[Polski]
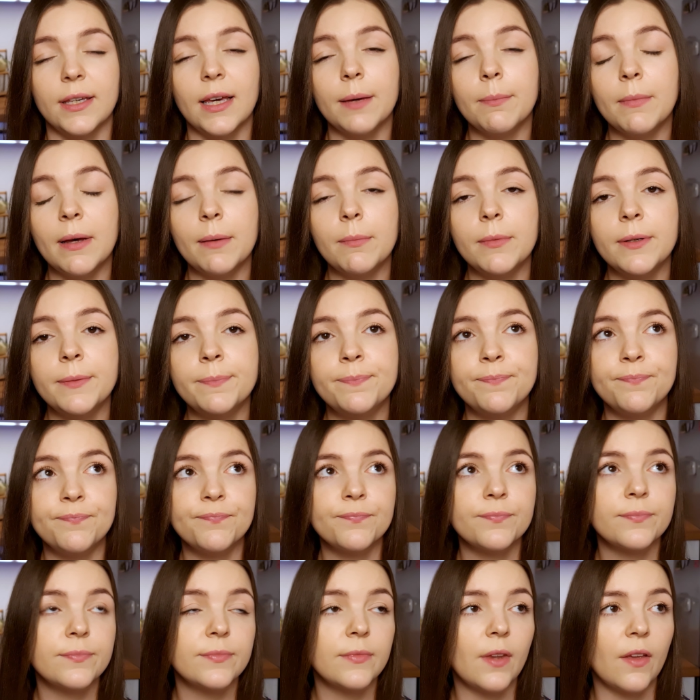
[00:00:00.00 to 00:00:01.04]
ja mam,
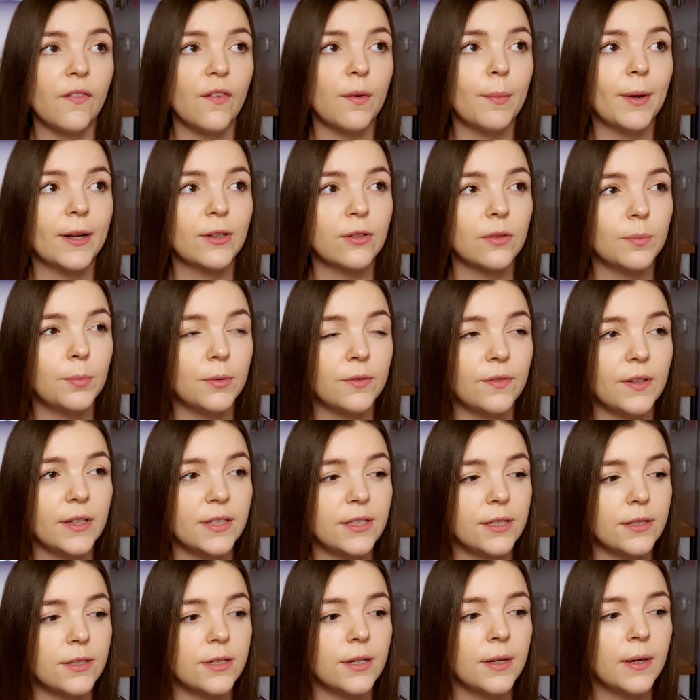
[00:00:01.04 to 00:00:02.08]
nie wiem jak to
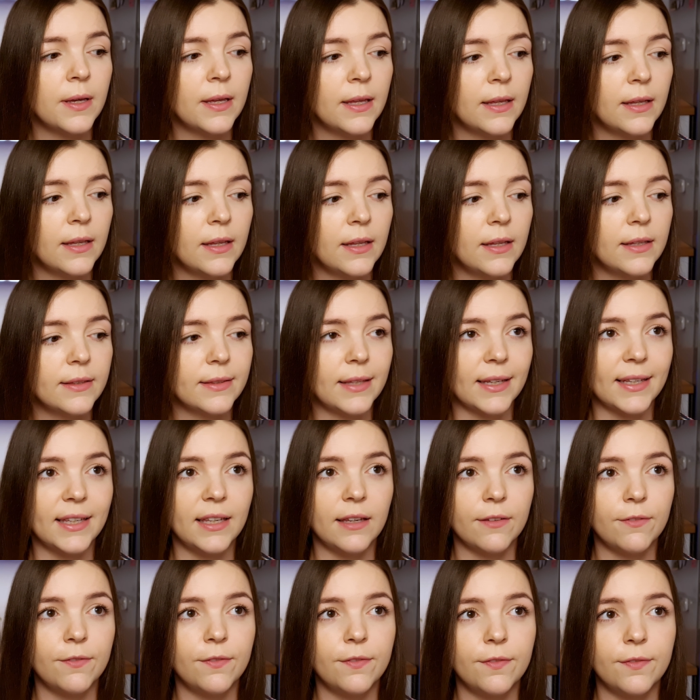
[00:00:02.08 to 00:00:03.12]
powiedzieć,
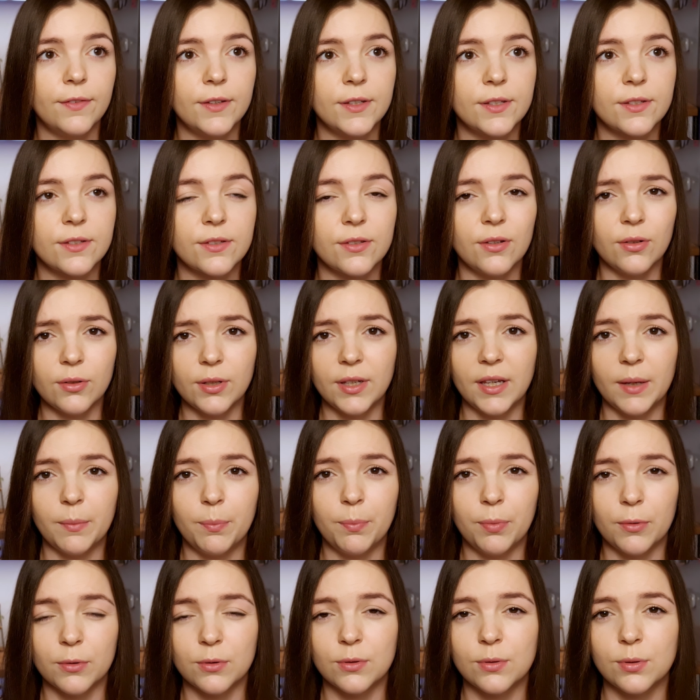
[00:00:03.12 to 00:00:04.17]
takie wysokie
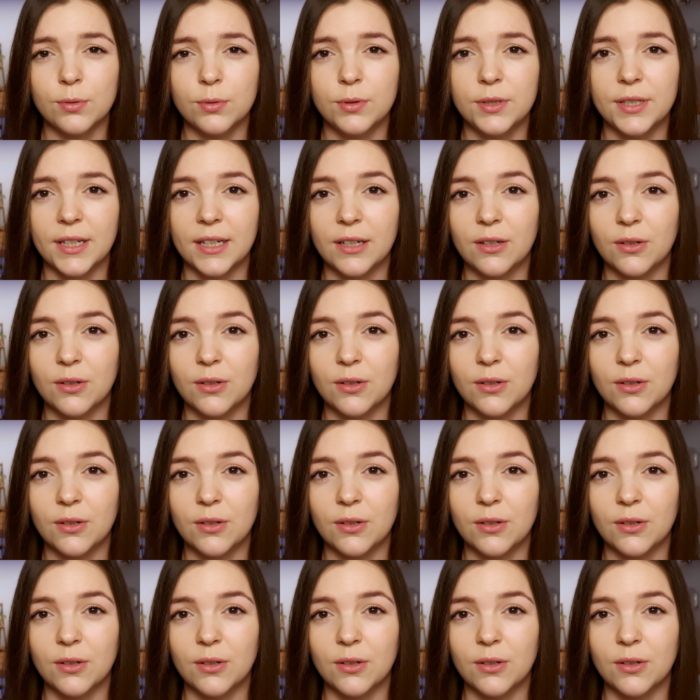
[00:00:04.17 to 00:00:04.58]
poczucie